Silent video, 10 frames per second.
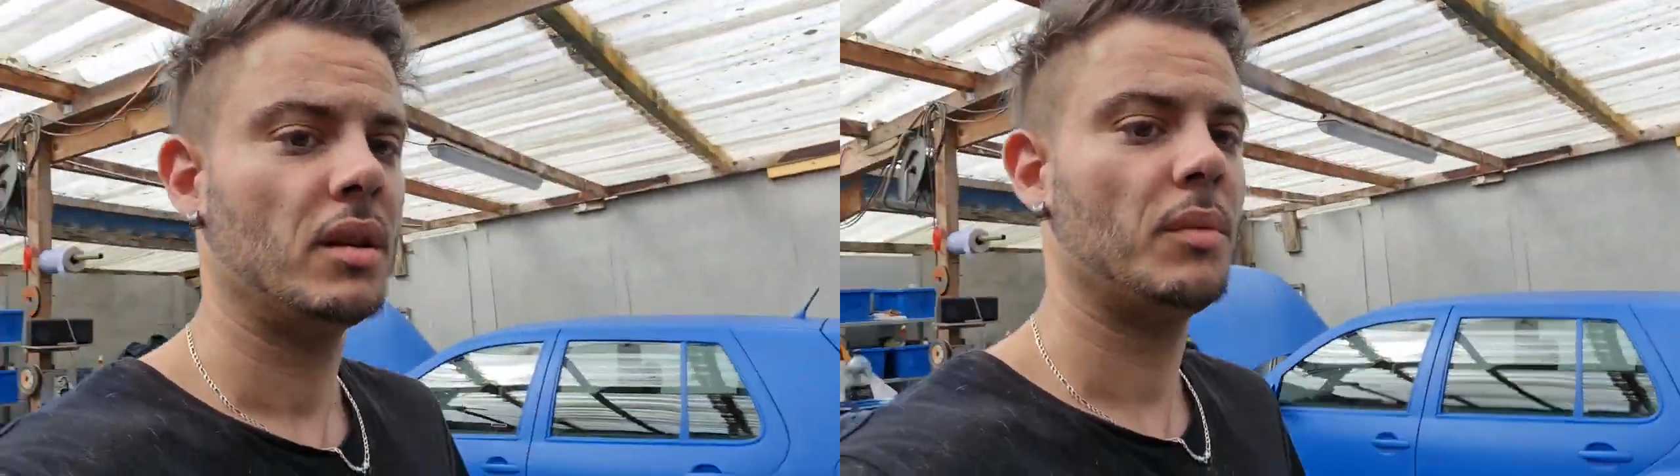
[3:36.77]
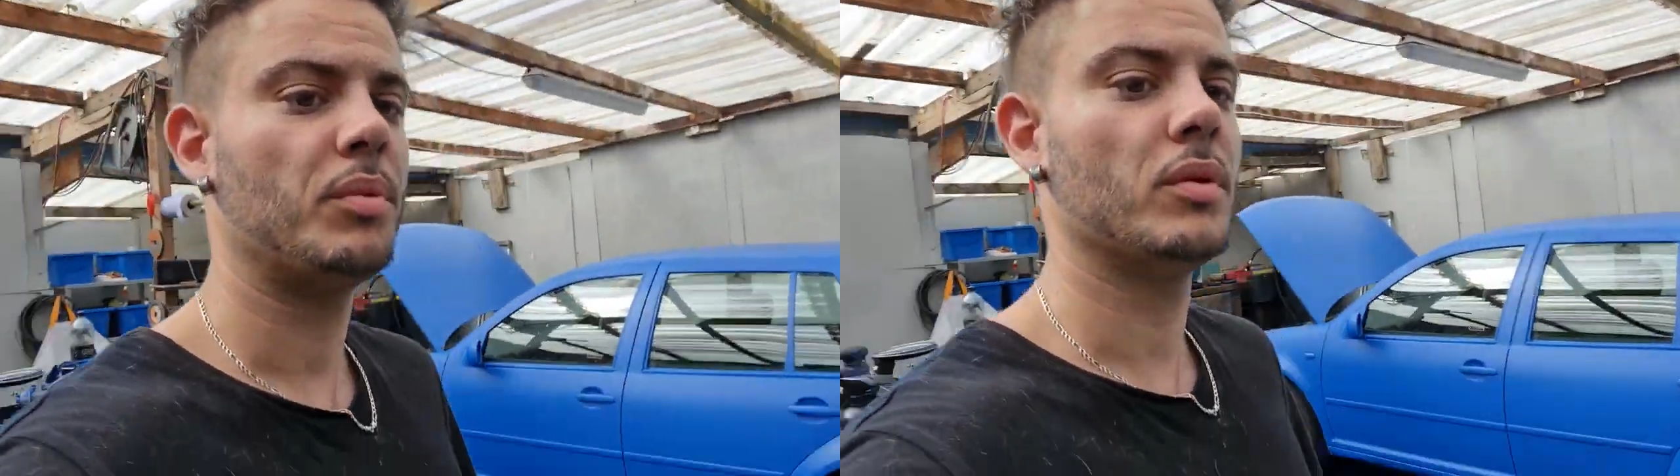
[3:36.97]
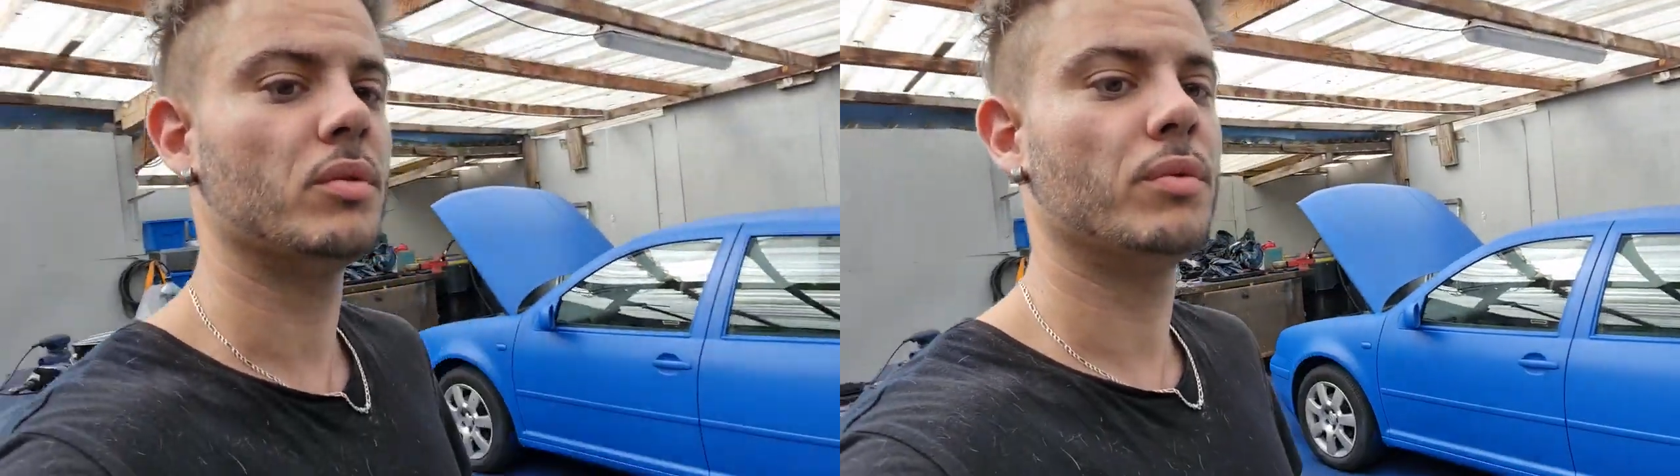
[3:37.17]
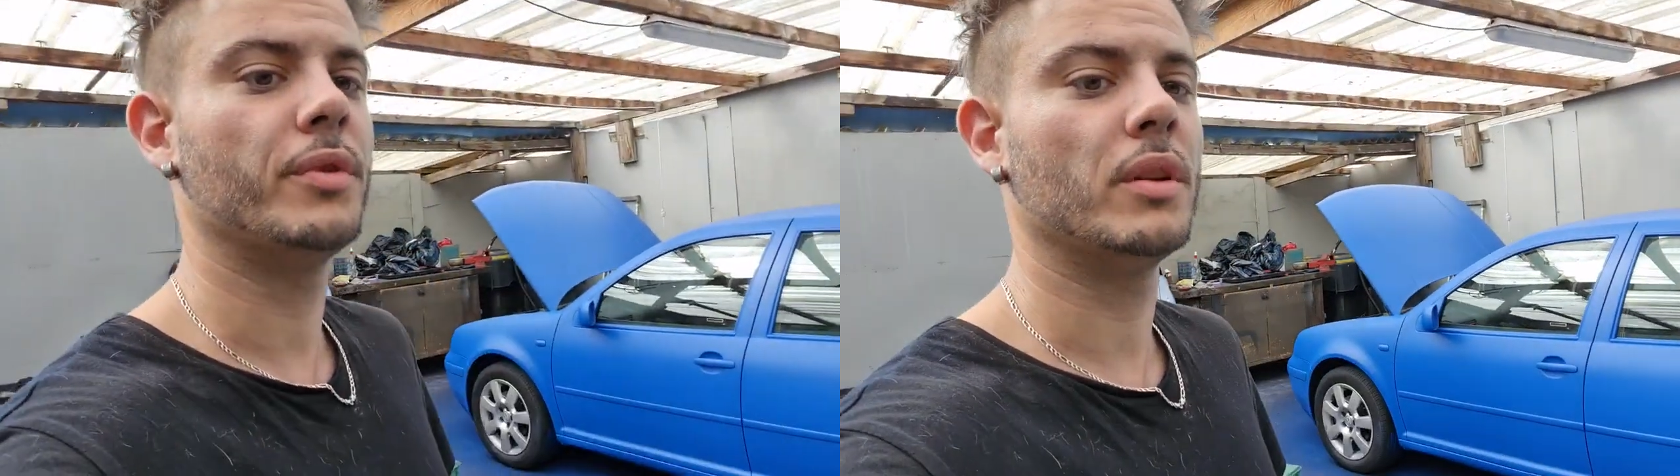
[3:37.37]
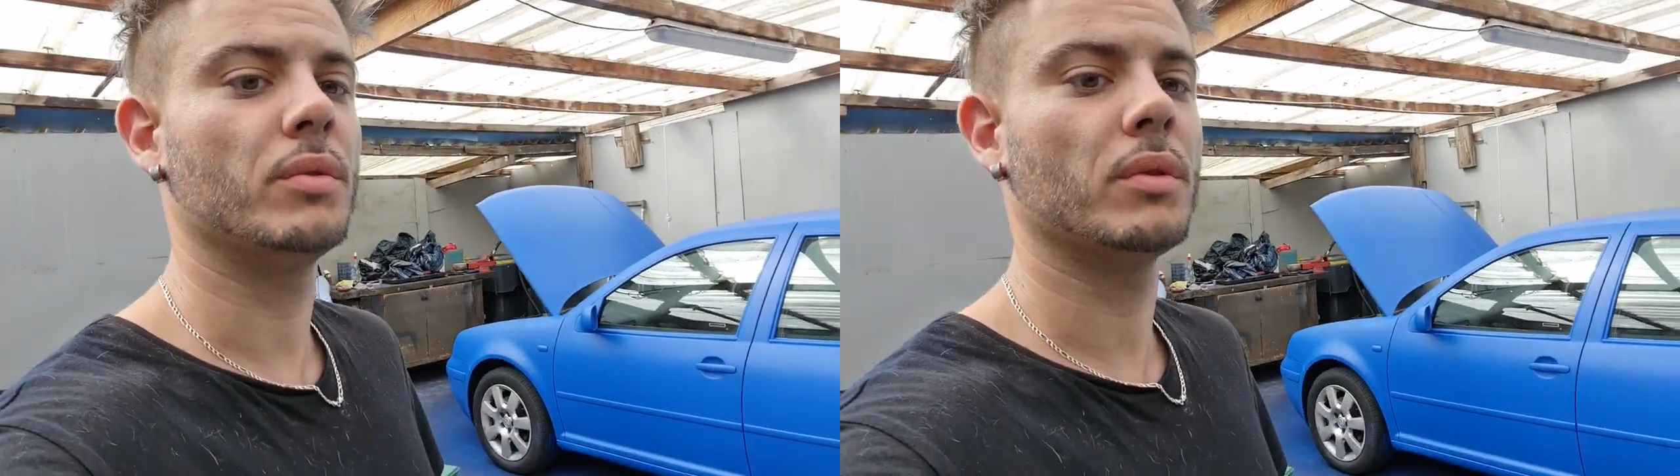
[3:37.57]
Et puis je vous
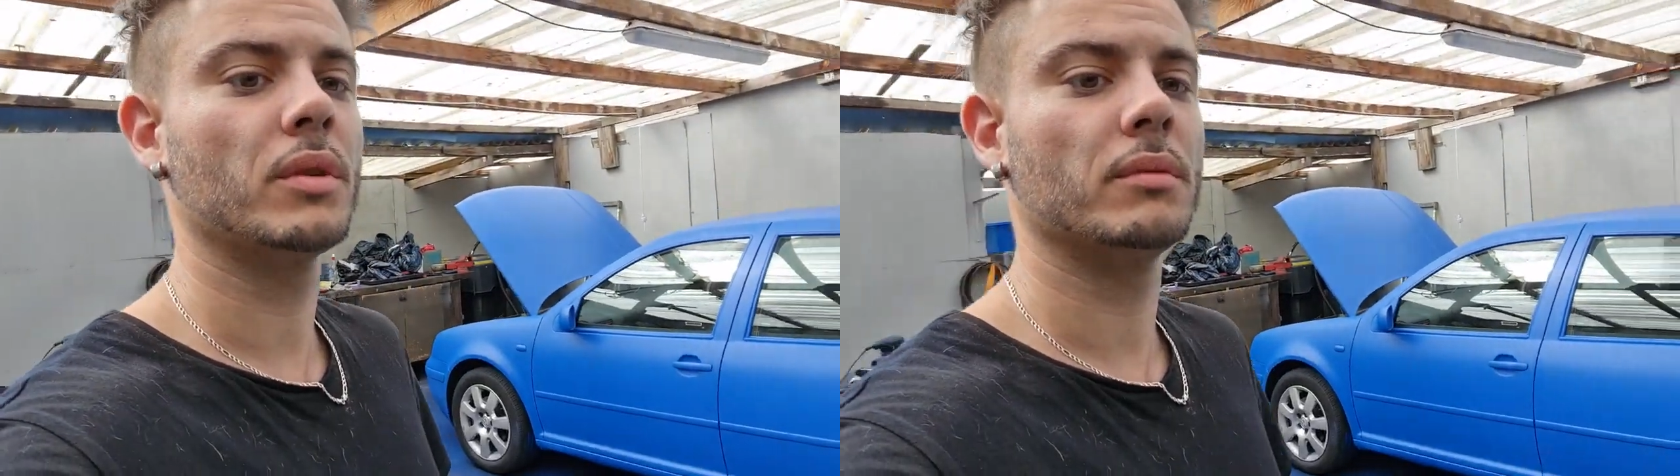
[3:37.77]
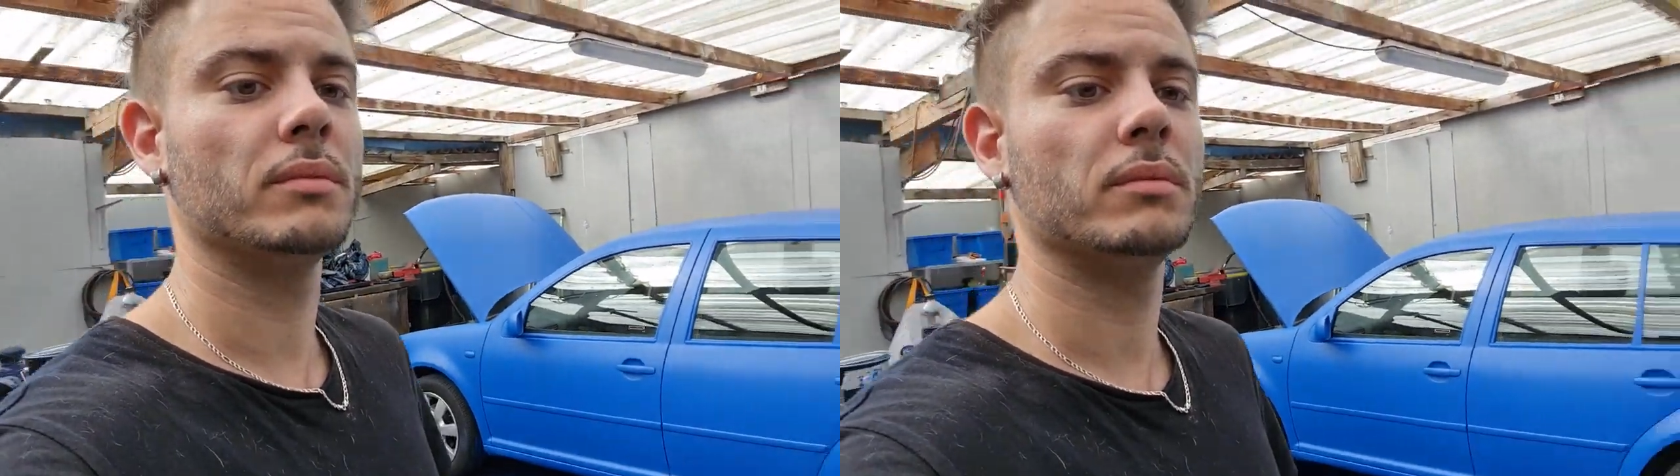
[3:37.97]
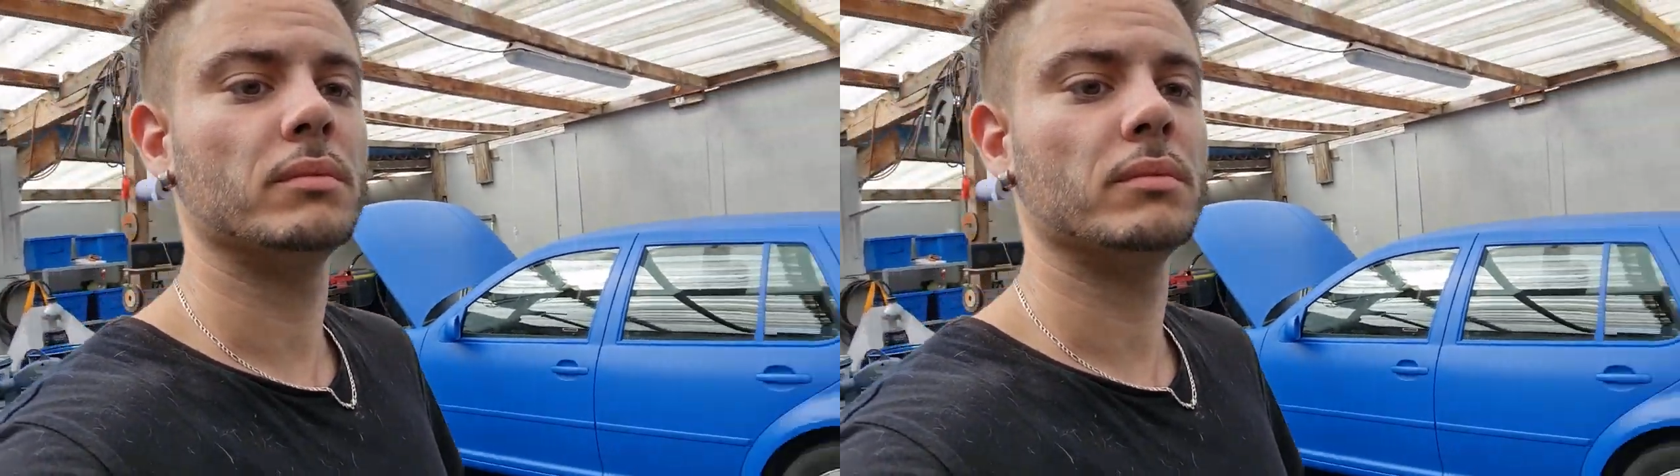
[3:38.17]
fais le tour